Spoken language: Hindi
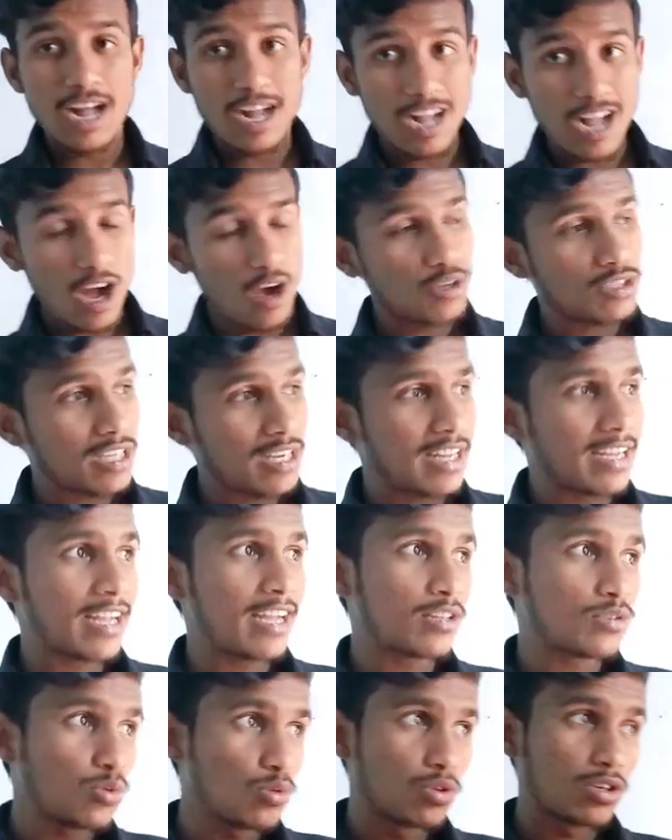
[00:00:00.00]
गांव चले गए
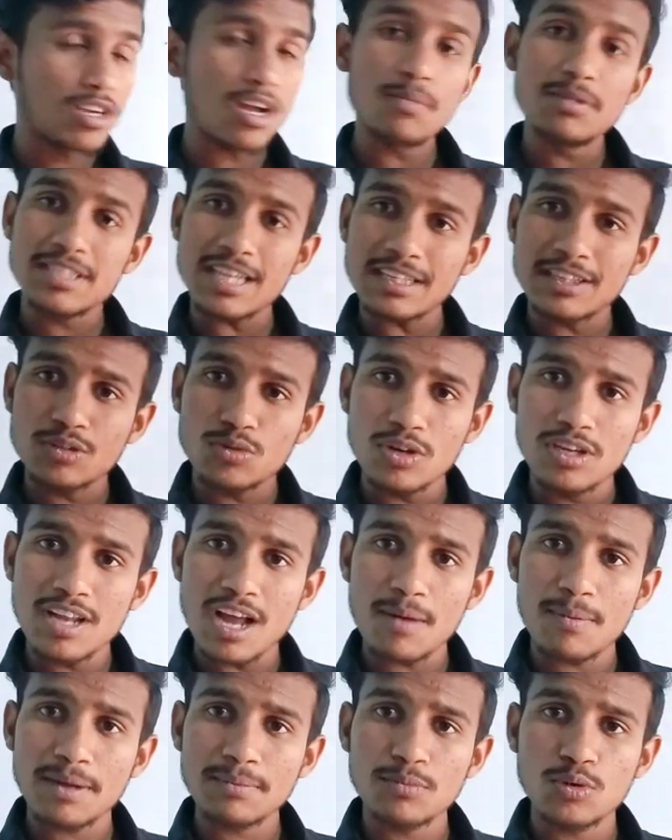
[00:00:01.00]
हैं तो उनका भी साथी कोई
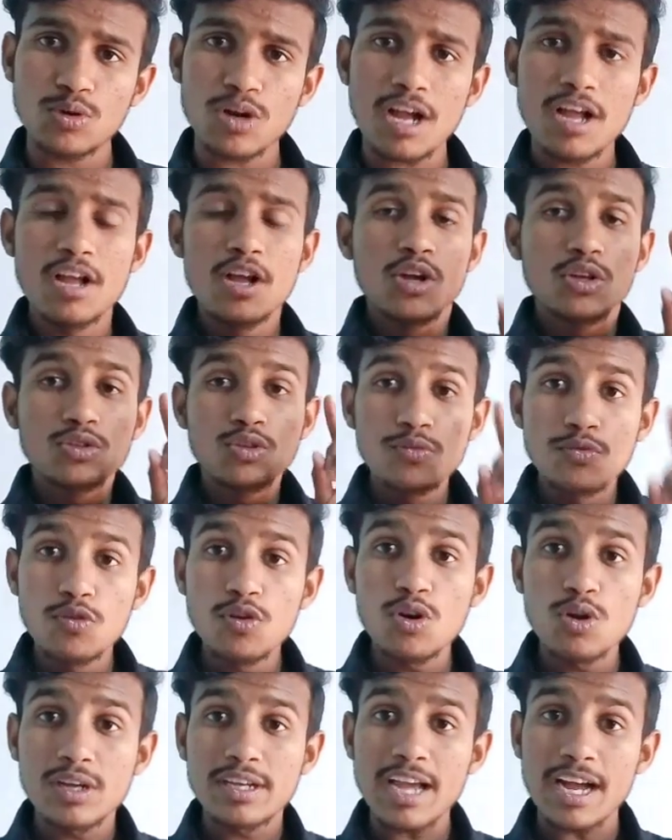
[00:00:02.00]
इलाहाबाद में होगा तो
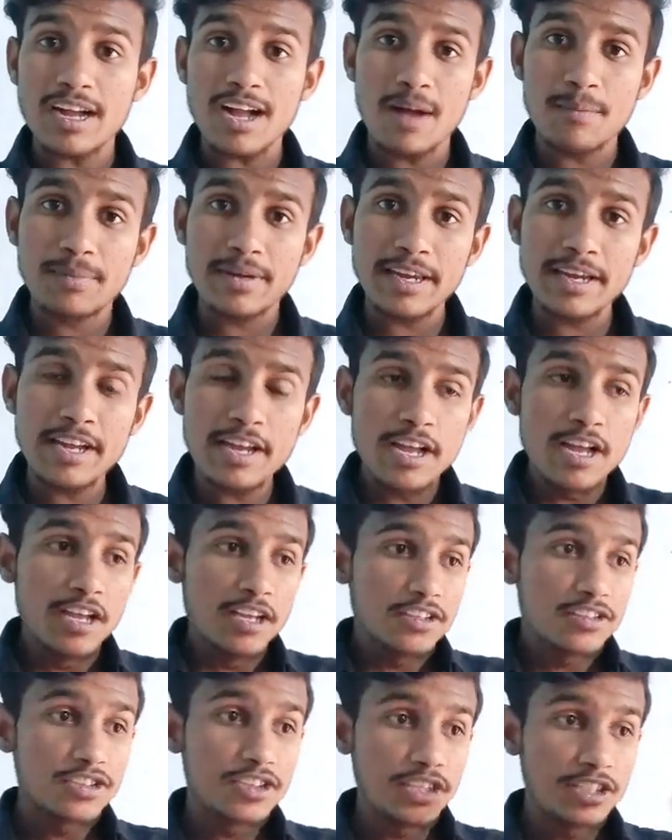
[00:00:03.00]
वो लोग क्या काम करें
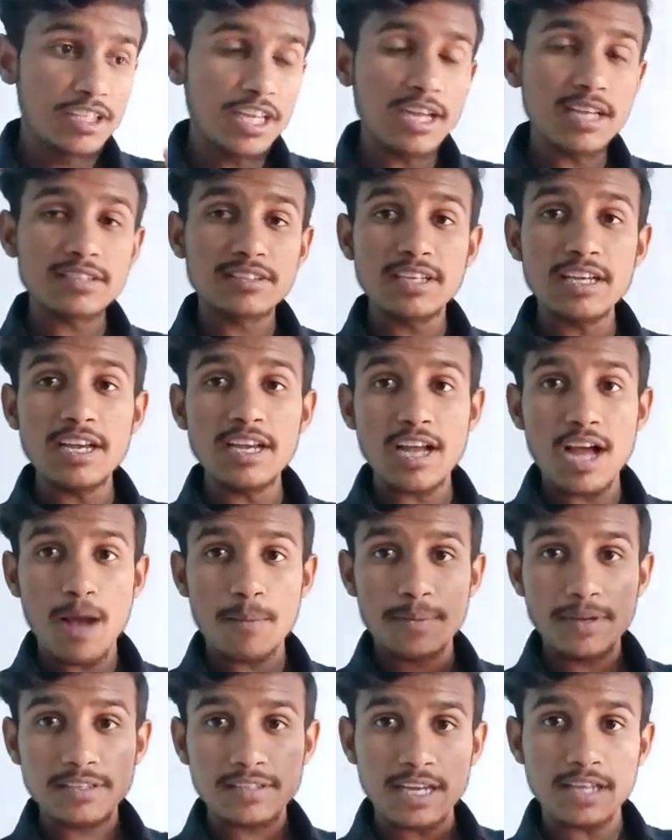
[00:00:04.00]
सीधा से
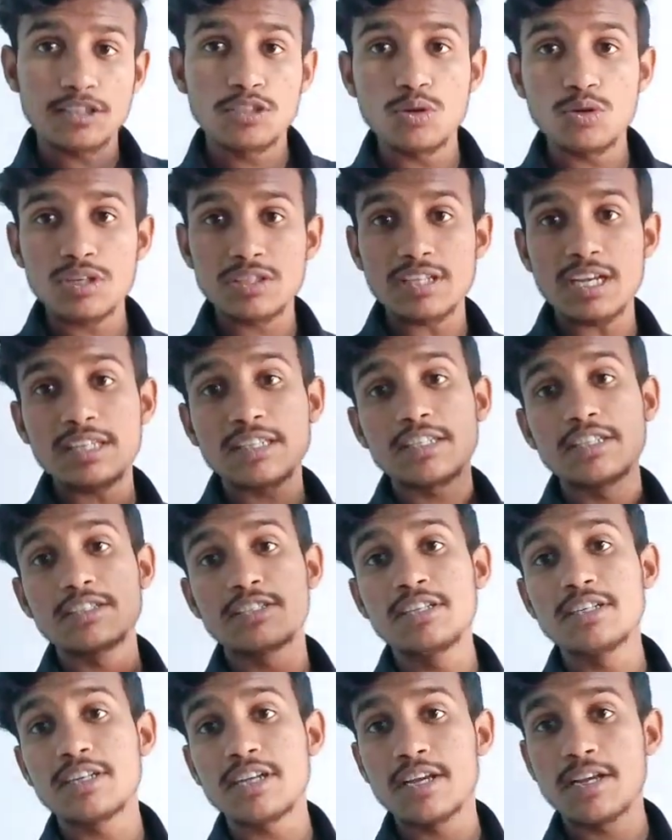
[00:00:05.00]
अपने साथियों के साथ
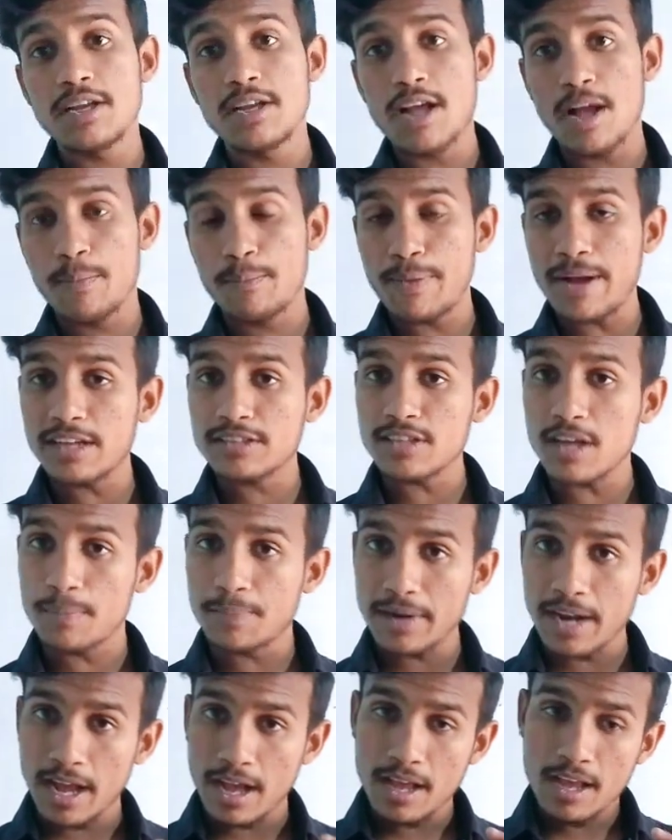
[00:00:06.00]
किसी के पास
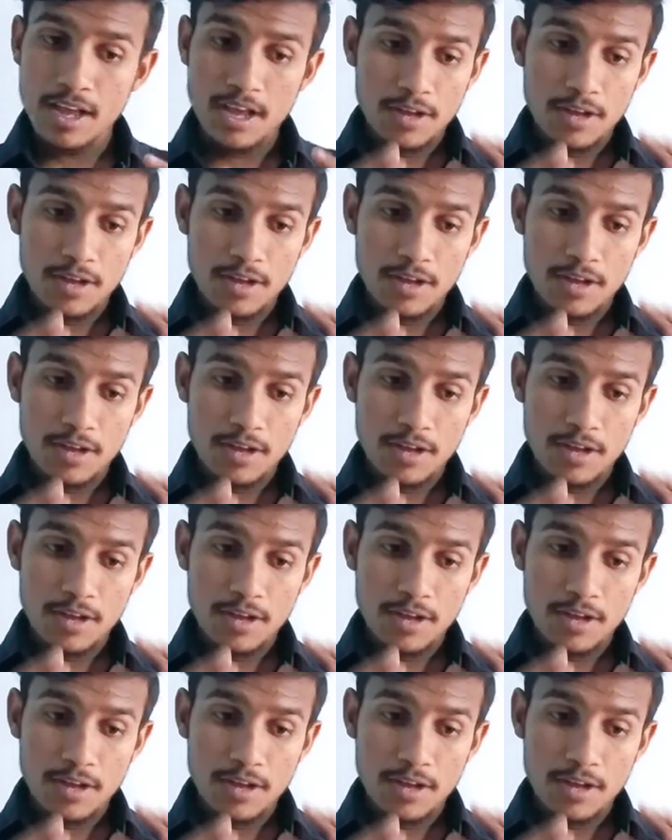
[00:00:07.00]
अपना